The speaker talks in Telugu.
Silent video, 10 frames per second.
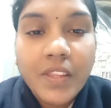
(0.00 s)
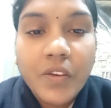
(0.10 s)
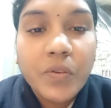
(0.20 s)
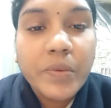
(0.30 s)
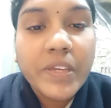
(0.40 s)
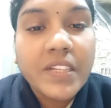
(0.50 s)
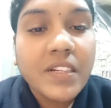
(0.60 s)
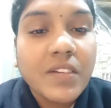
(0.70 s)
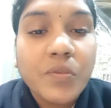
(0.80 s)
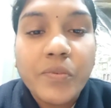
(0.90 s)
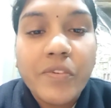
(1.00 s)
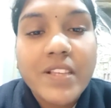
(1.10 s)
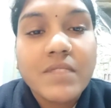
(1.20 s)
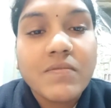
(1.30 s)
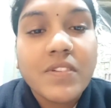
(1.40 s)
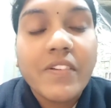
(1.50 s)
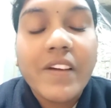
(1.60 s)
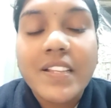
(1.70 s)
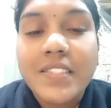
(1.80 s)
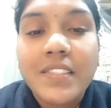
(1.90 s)
దేవుని పేరిట ఉపవాసం
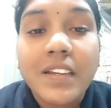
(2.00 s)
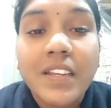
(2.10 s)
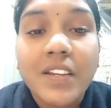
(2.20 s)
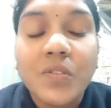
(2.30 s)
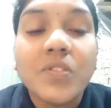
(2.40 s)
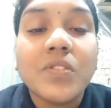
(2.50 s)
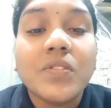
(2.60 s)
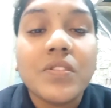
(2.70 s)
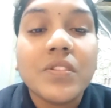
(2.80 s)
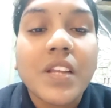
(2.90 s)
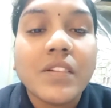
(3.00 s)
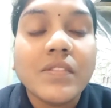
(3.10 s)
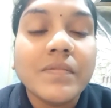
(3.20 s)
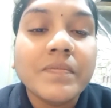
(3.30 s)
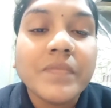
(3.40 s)
ఉండవలసిందిగా నేను కోరుకుంటున్నాను